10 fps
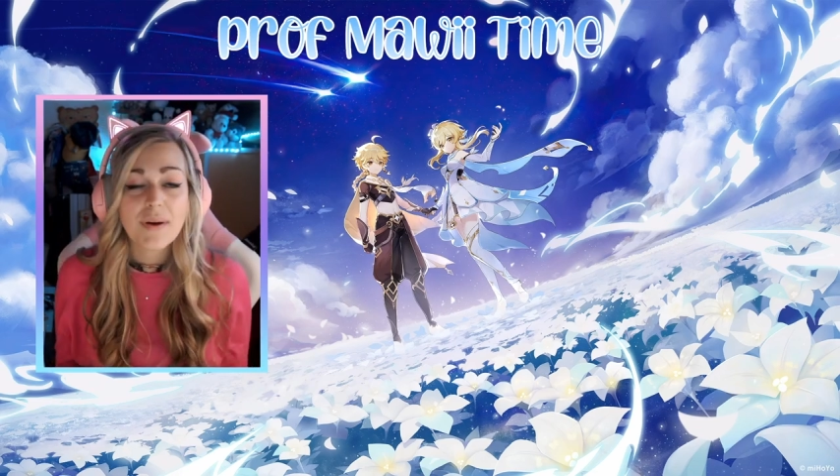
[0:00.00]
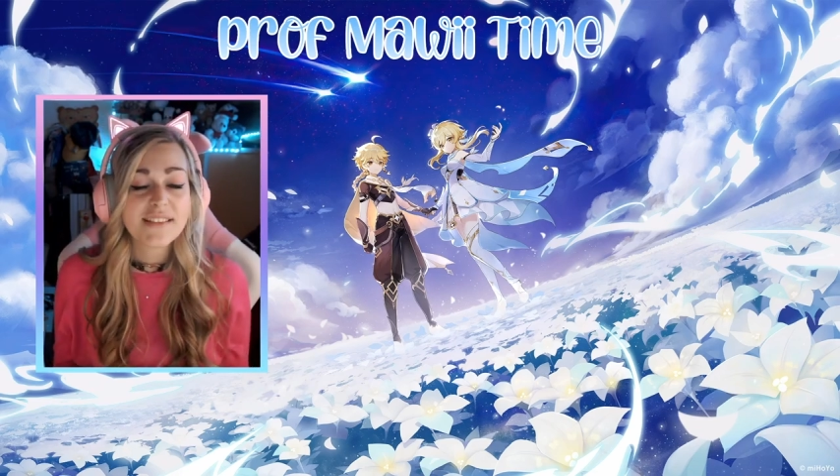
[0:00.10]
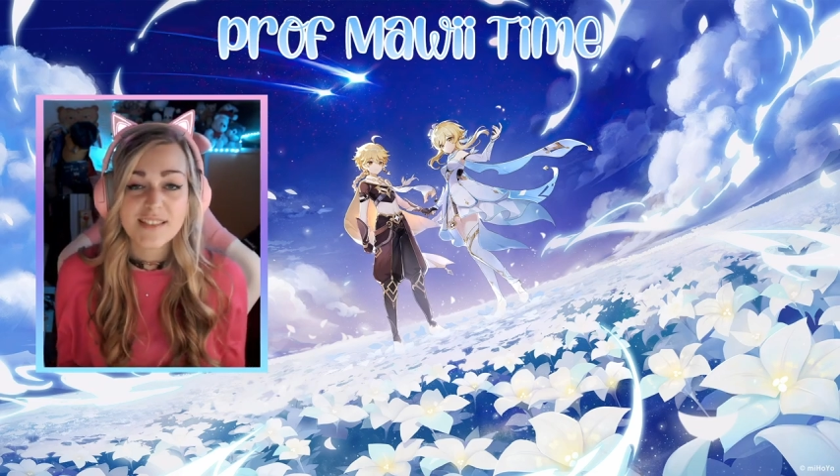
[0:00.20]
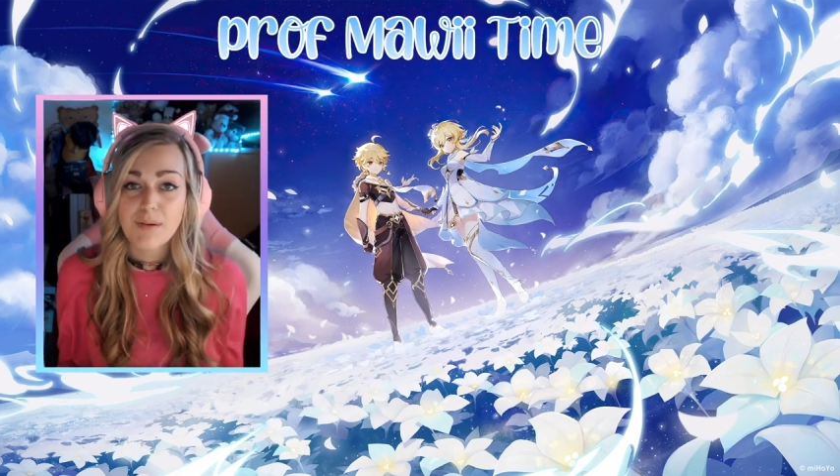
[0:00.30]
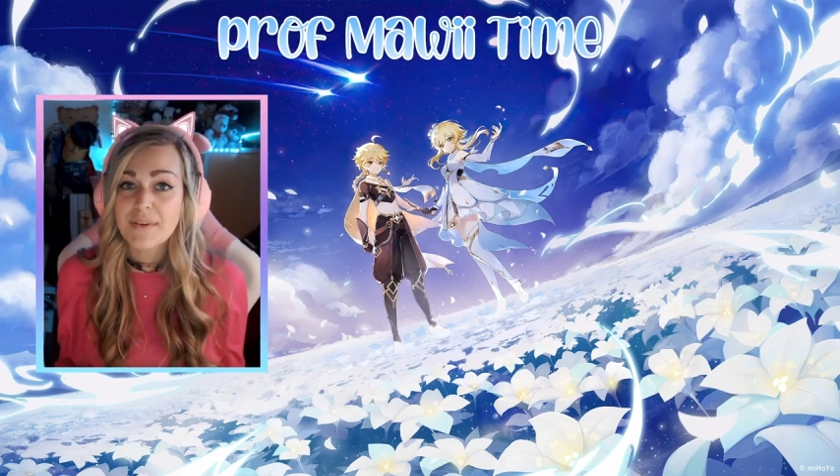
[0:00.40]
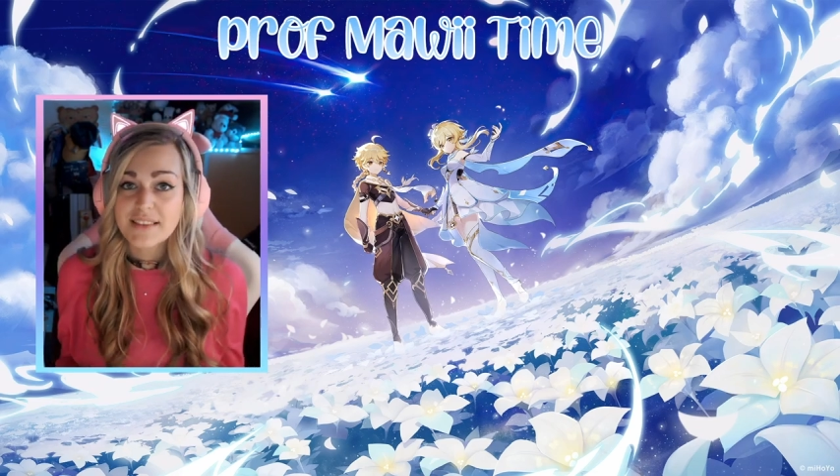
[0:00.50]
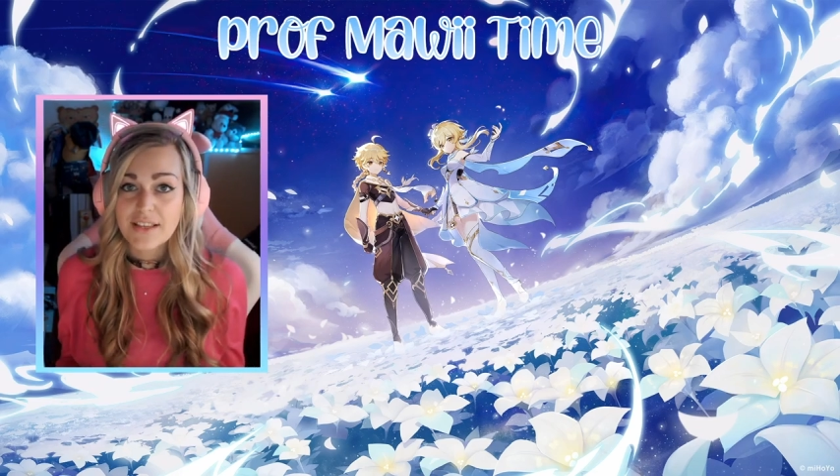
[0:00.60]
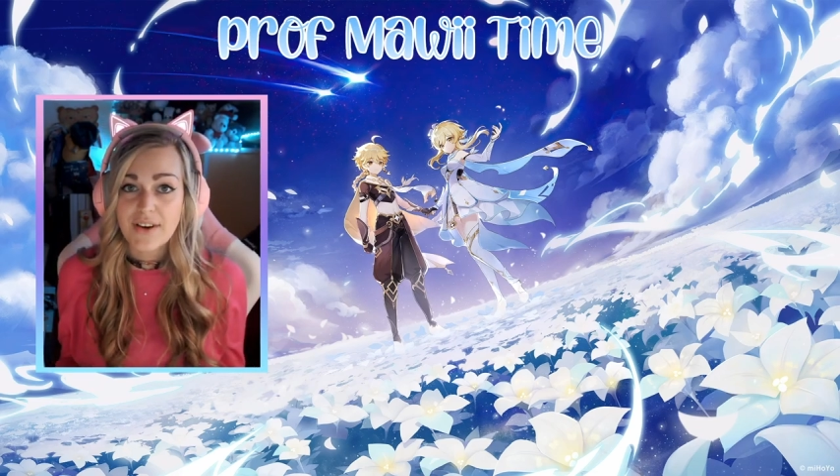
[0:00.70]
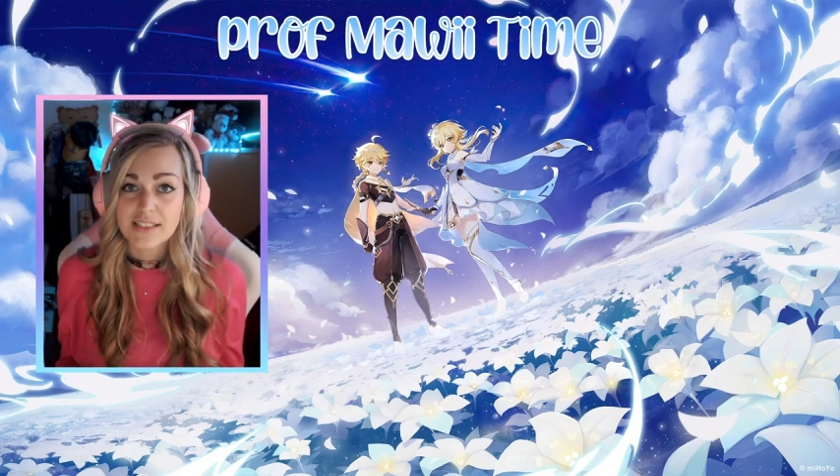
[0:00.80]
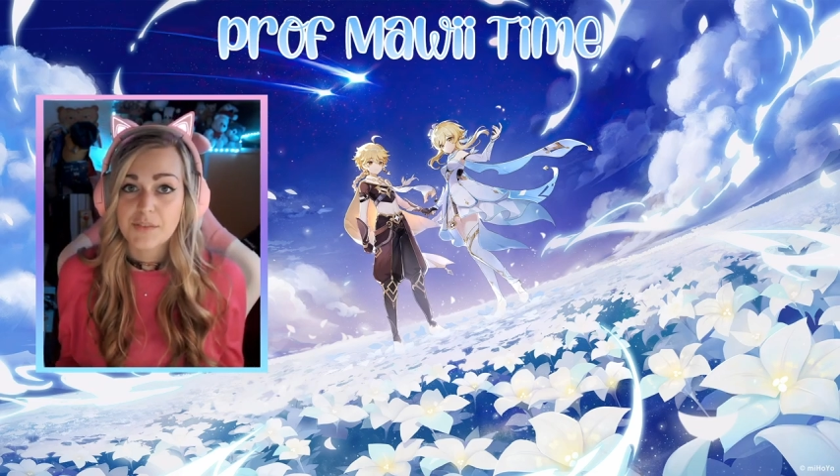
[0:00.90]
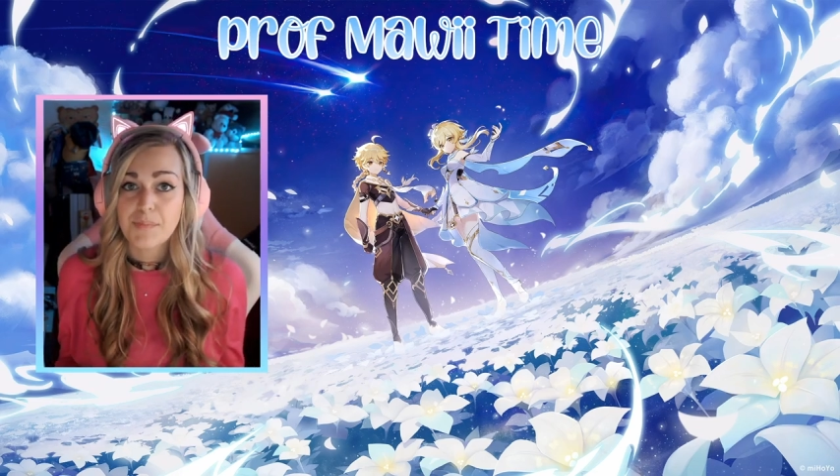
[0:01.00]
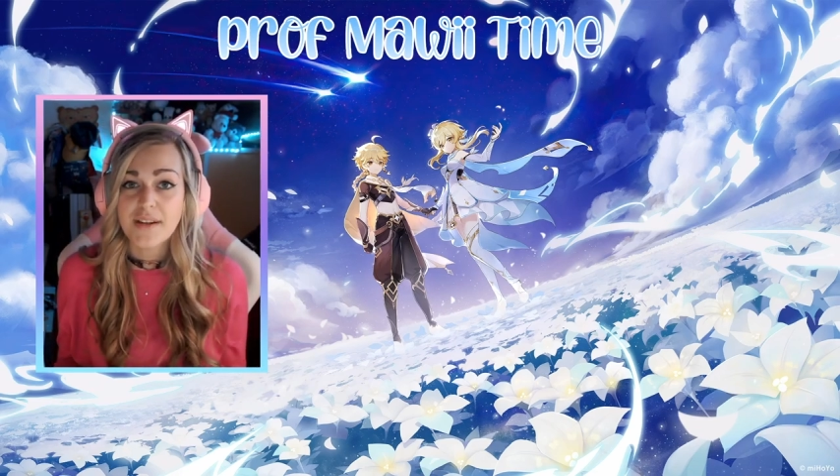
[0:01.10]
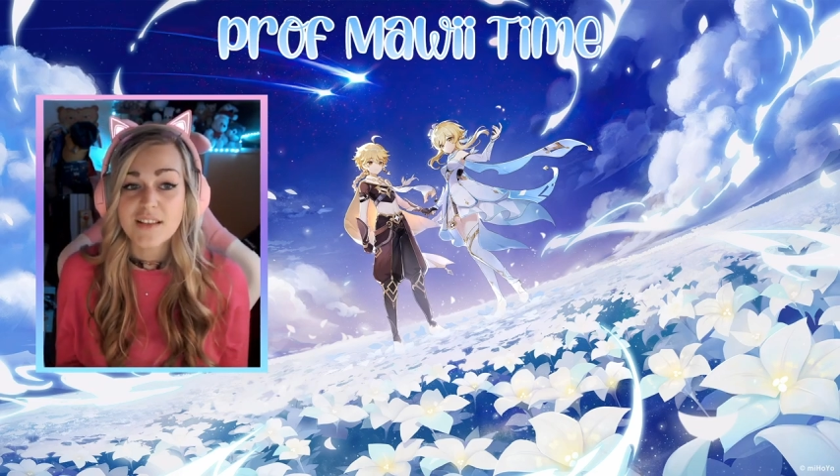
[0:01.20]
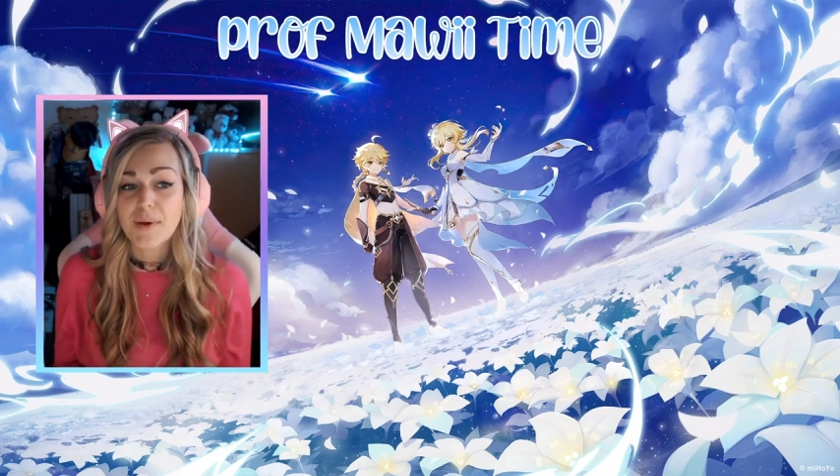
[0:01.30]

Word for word: ma estremamente vasto e pieno di